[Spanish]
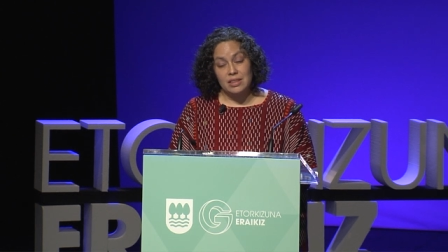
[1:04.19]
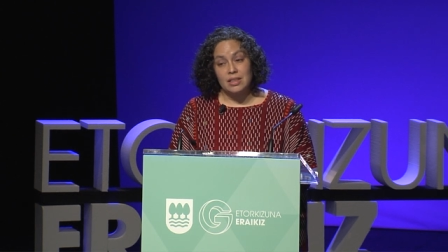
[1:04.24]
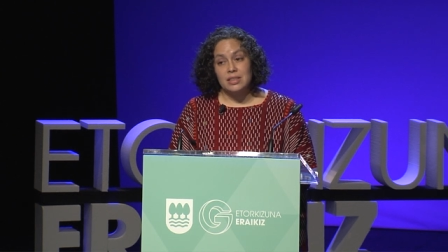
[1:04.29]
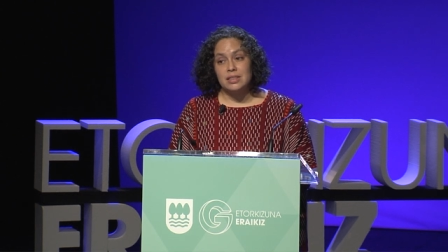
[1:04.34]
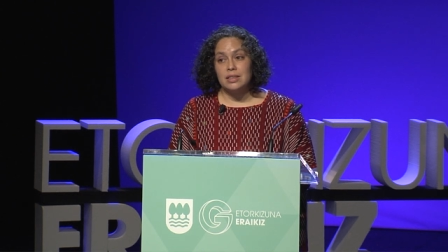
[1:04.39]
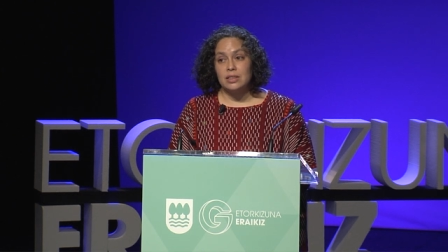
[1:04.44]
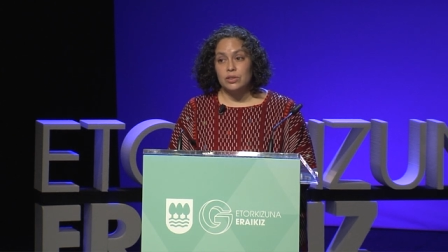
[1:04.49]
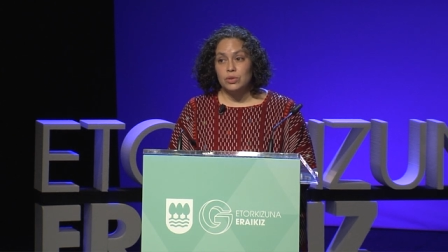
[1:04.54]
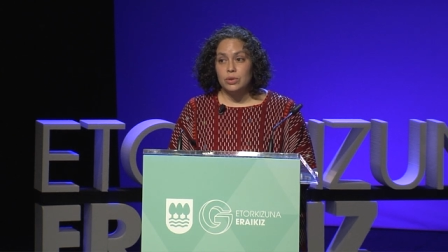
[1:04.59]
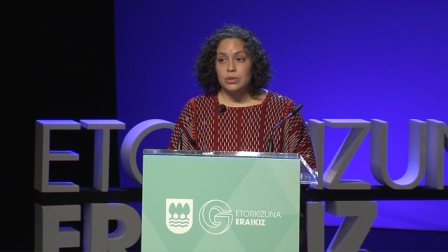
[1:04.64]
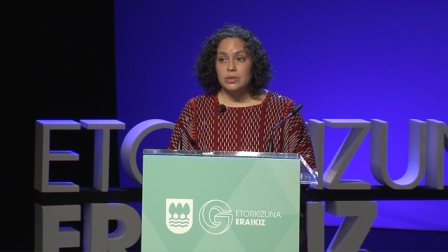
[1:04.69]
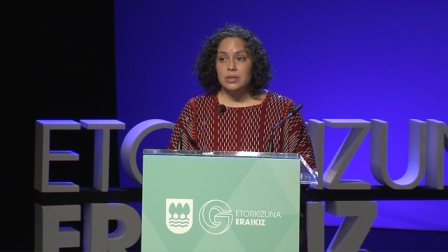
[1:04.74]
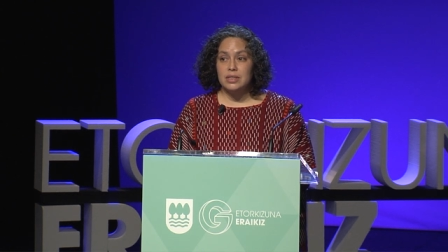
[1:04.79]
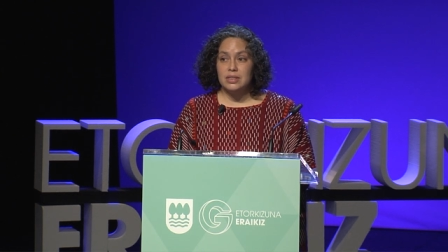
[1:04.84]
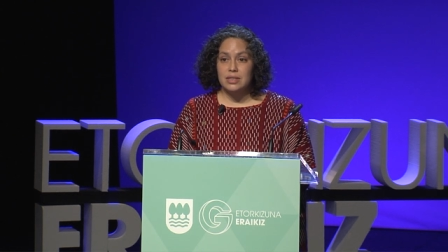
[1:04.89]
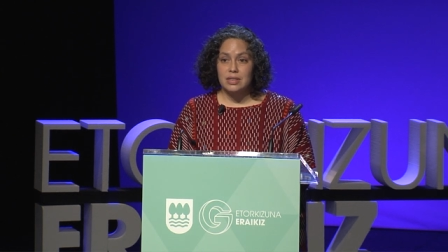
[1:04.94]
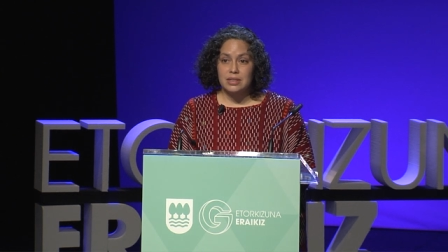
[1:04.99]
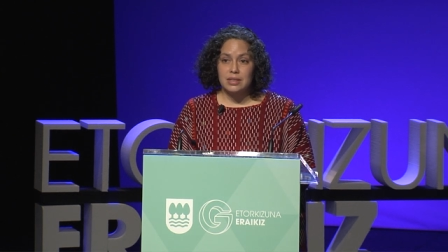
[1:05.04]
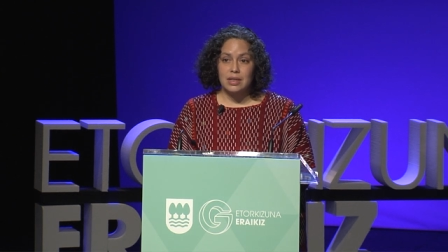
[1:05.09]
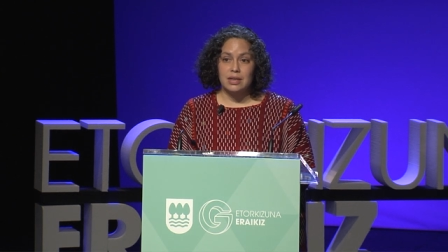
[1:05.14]
desde
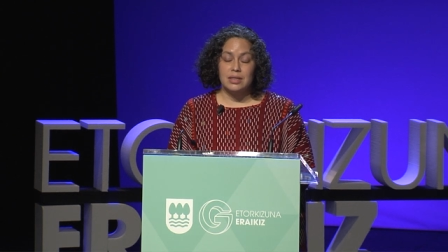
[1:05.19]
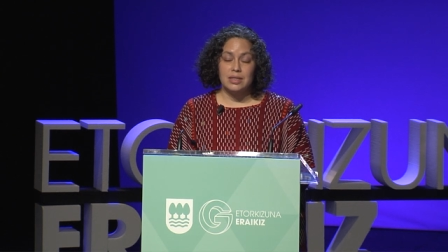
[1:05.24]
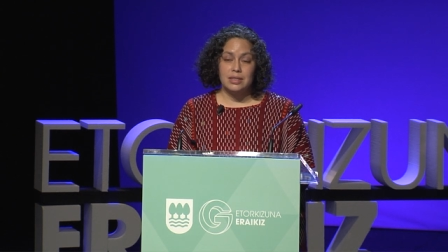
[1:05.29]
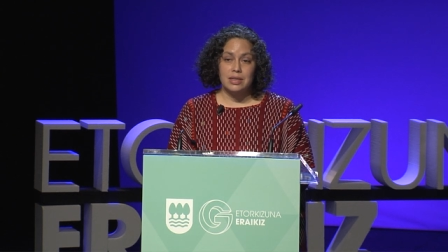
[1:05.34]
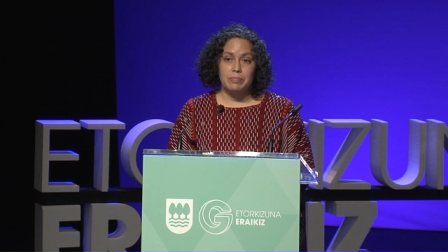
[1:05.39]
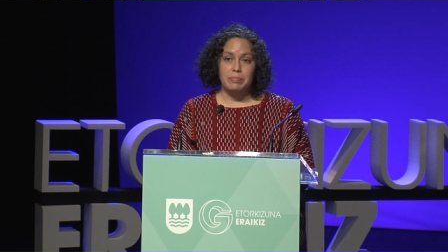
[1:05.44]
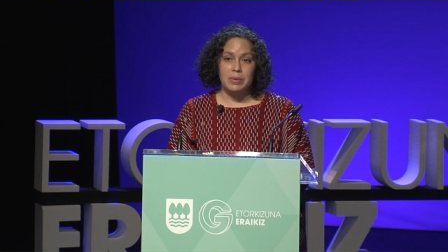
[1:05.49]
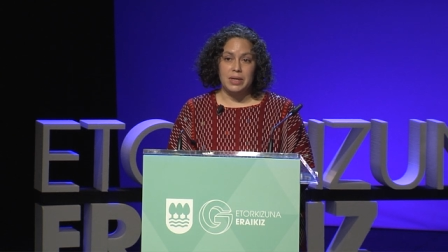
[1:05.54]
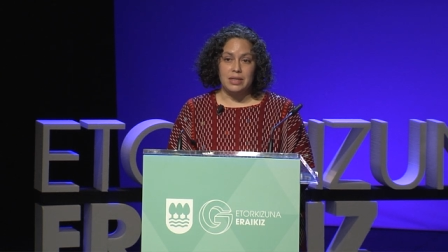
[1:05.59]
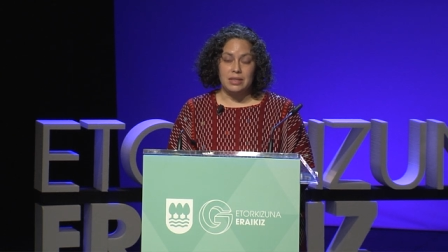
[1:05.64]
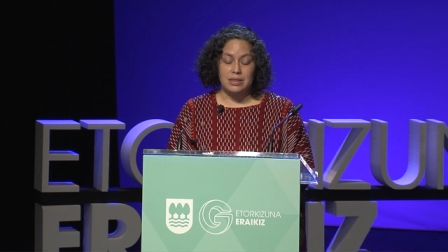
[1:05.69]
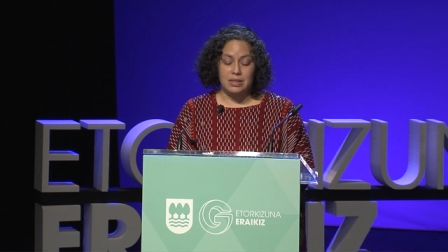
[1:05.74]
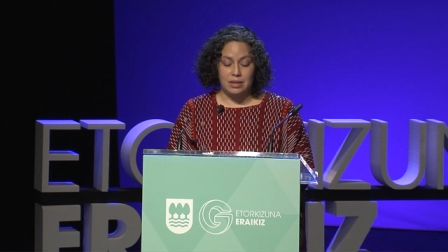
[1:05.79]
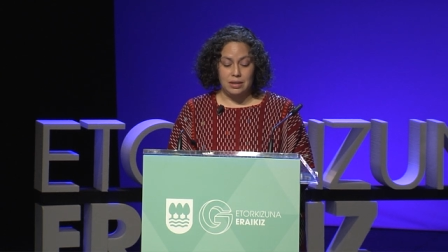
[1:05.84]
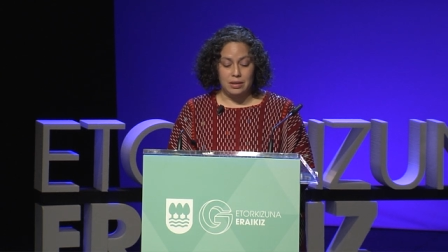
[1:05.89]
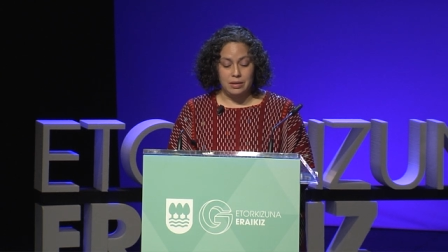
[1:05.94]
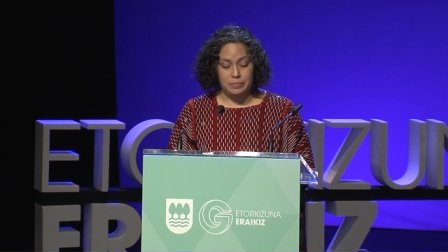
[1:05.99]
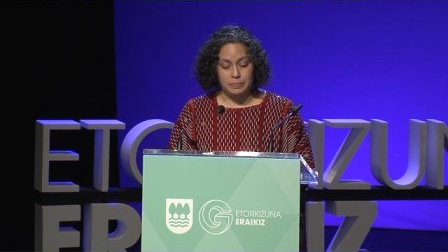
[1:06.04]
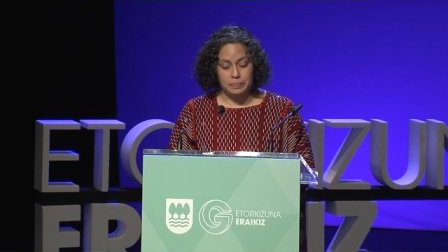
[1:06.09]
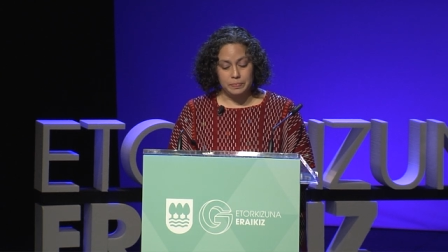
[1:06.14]
entonces está desaparecida.